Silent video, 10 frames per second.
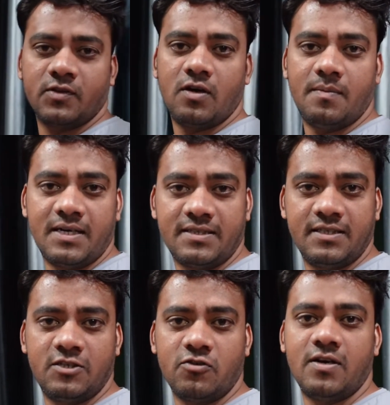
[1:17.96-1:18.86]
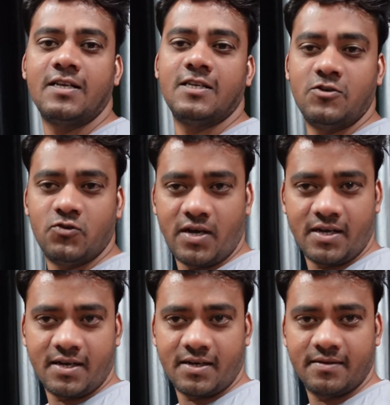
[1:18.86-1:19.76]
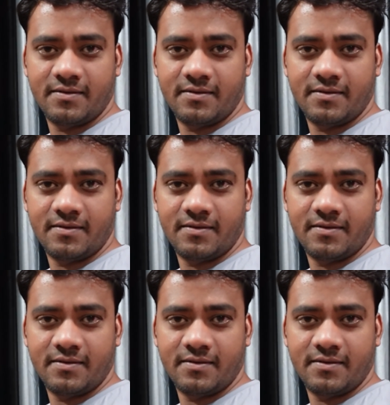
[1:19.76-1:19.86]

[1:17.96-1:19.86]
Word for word: तो हमारी सीरीज को गाय इन्जॉय करें